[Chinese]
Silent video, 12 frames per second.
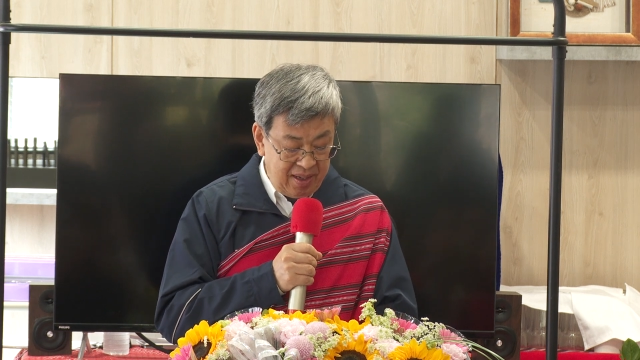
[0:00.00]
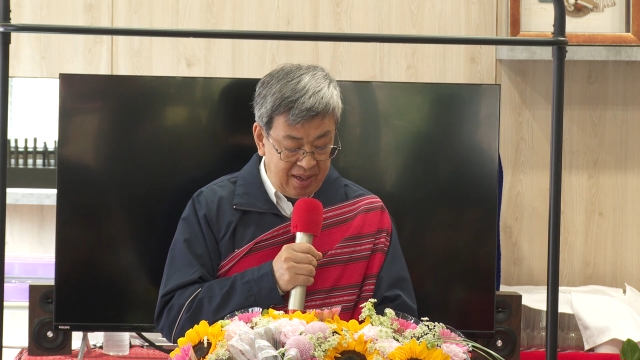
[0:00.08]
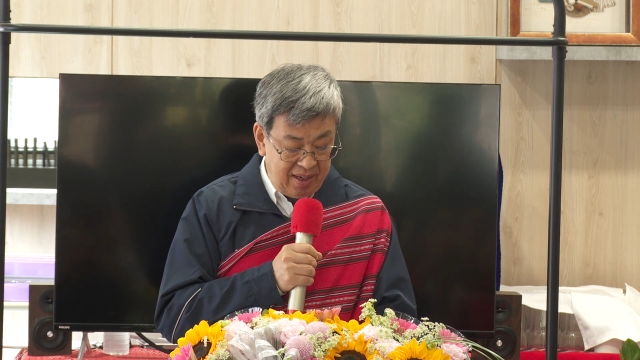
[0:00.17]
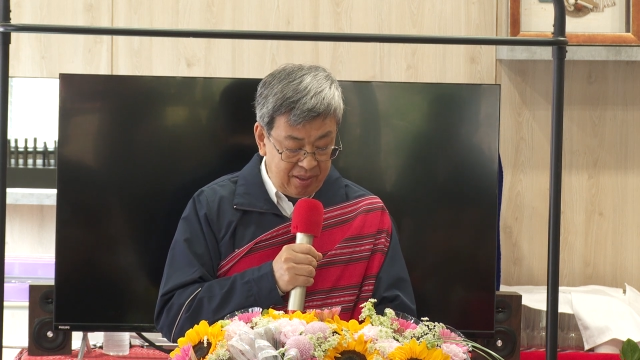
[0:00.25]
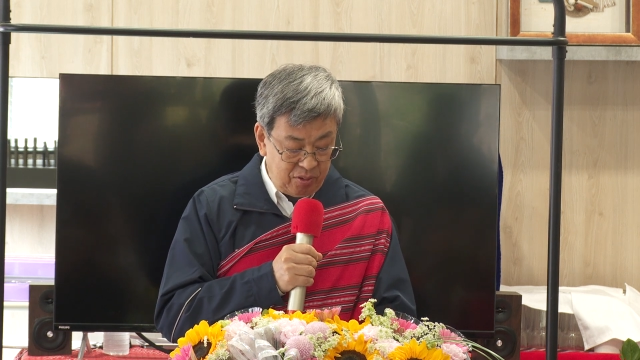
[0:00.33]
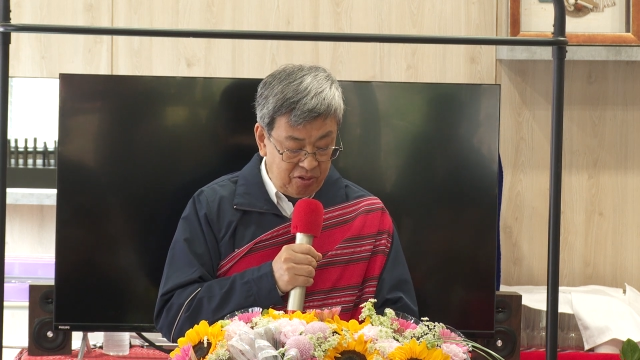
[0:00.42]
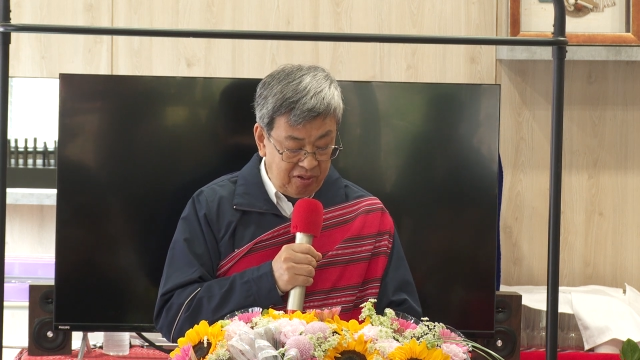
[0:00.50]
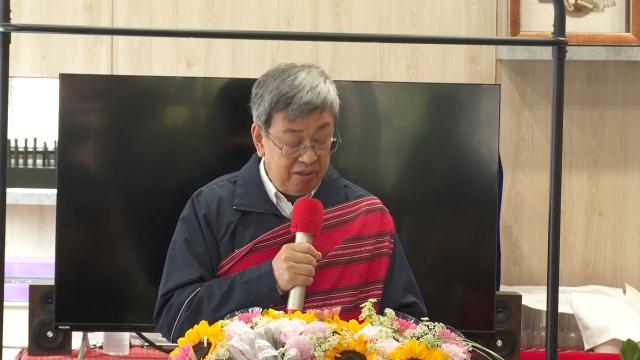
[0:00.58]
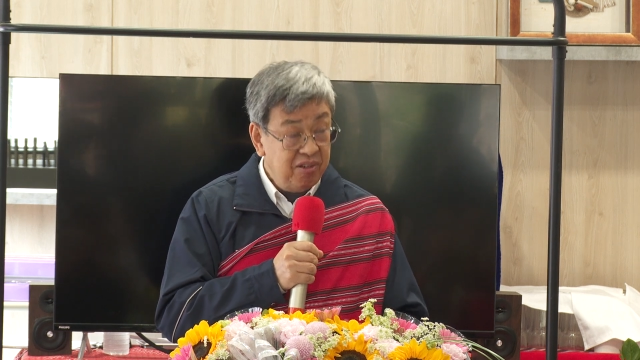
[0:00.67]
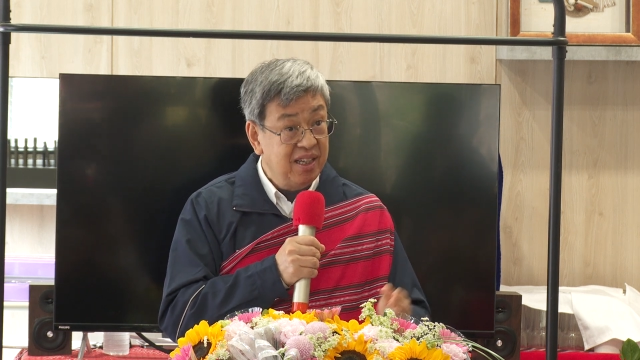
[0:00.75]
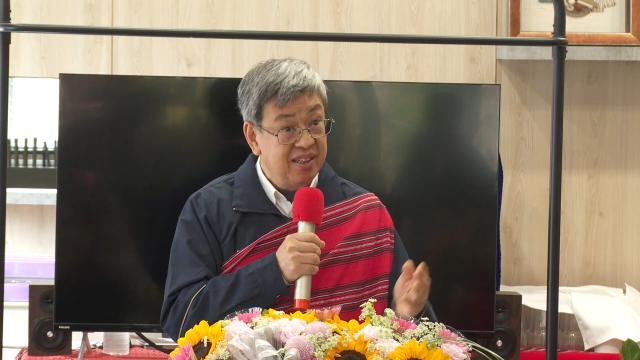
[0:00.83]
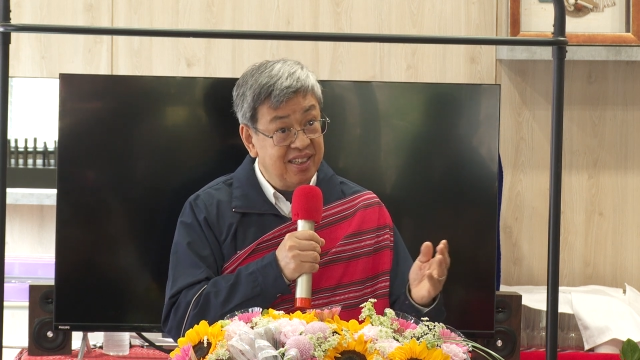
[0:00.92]
啊国花
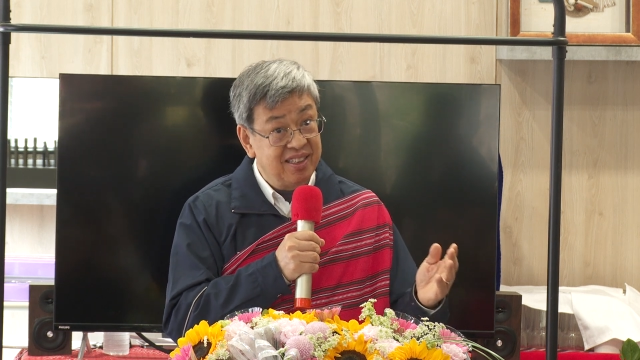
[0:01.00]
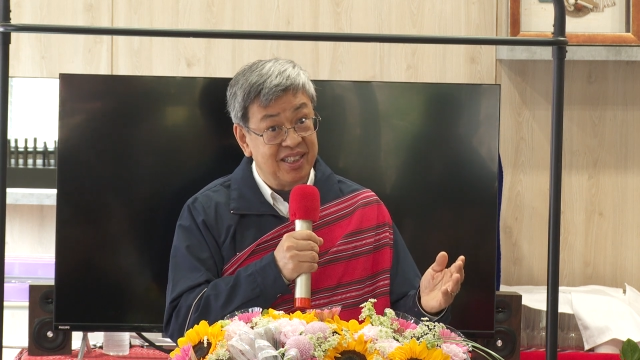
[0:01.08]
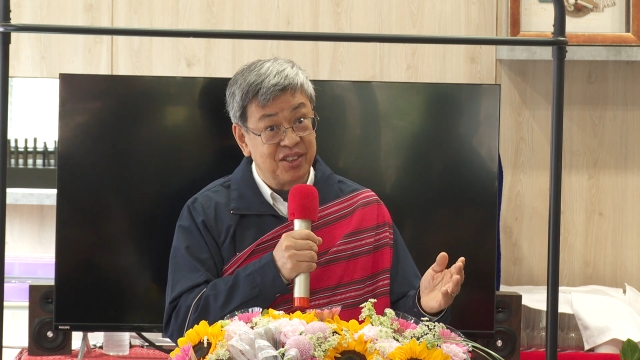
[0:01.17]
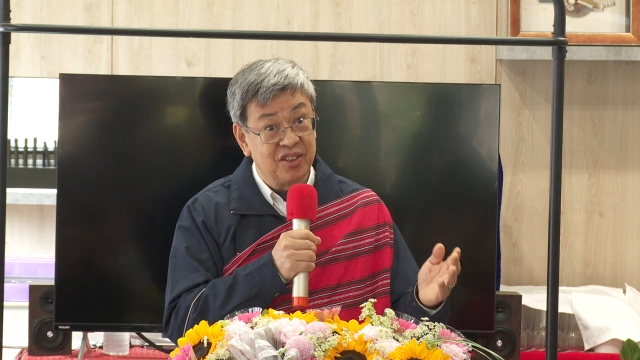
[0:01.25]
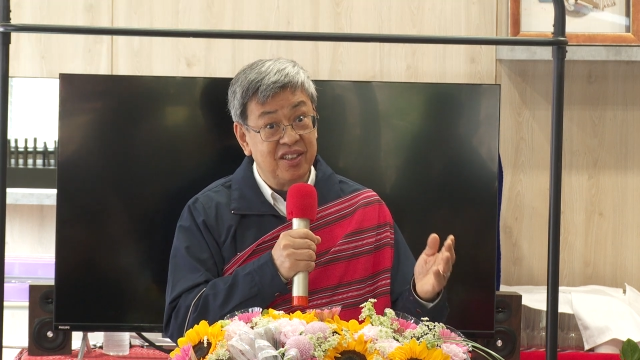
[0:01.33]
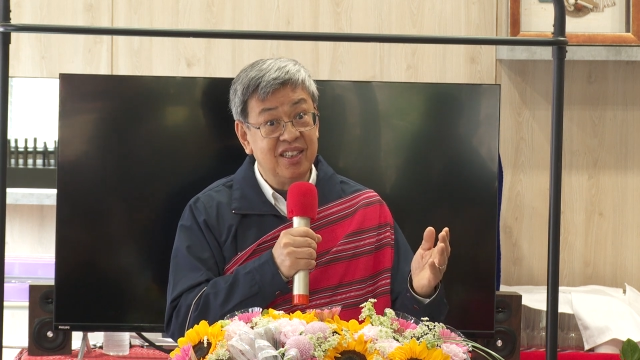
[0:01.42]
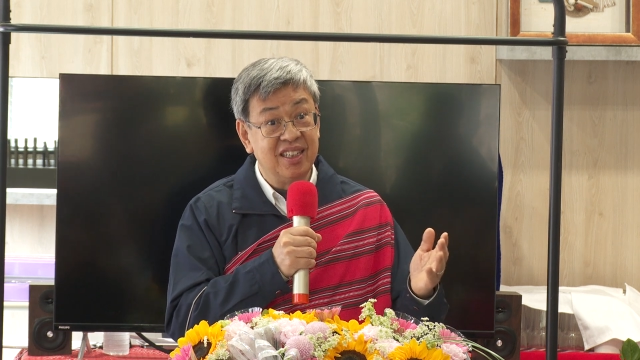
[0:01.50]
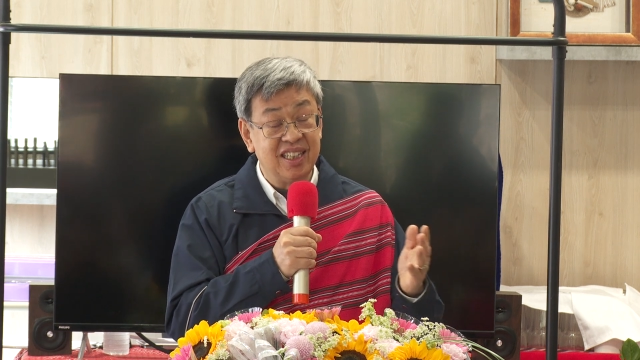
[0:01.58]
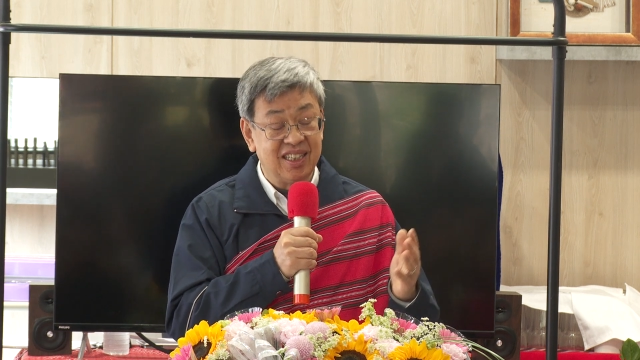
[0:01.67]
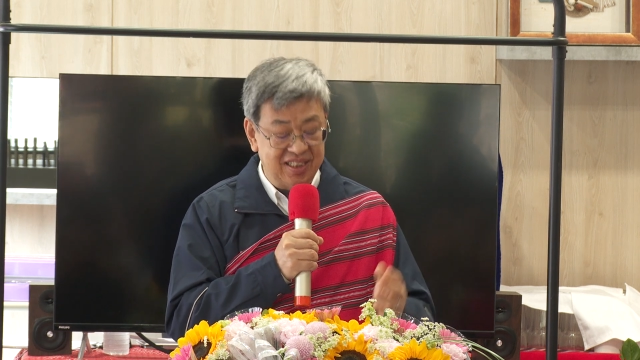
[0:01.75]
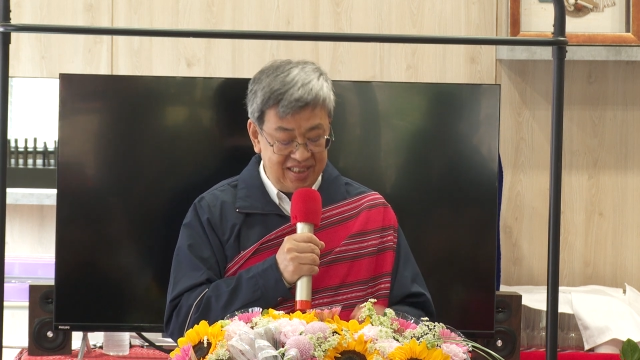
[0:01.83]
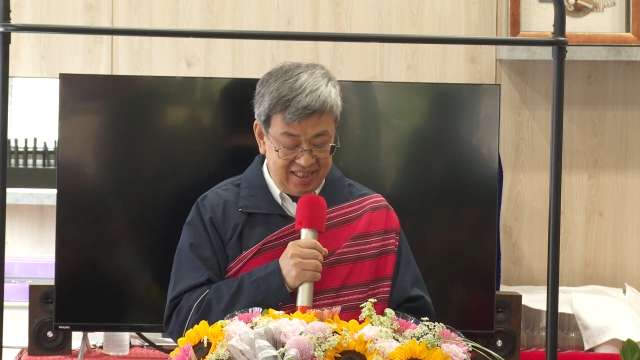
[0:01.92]
会呢也从二
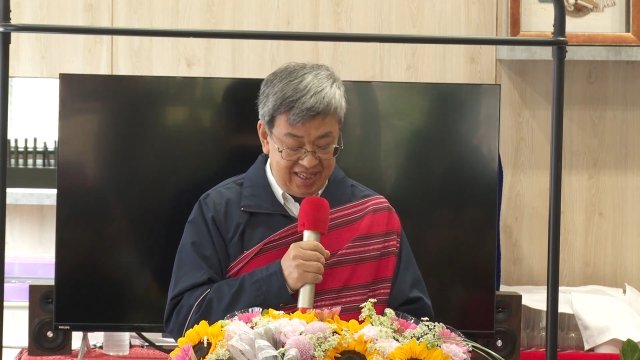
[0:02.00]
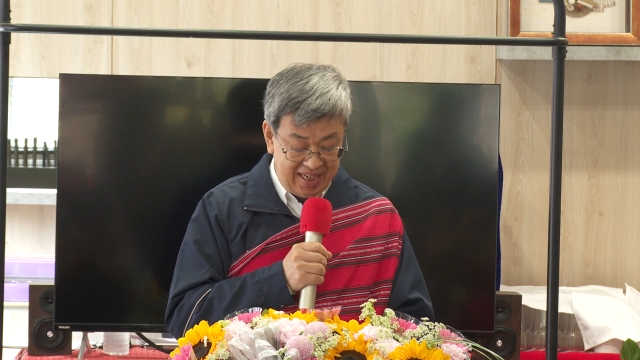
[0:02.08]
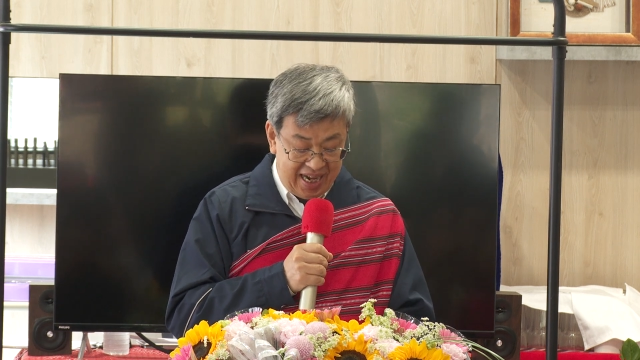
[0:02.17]
零二一年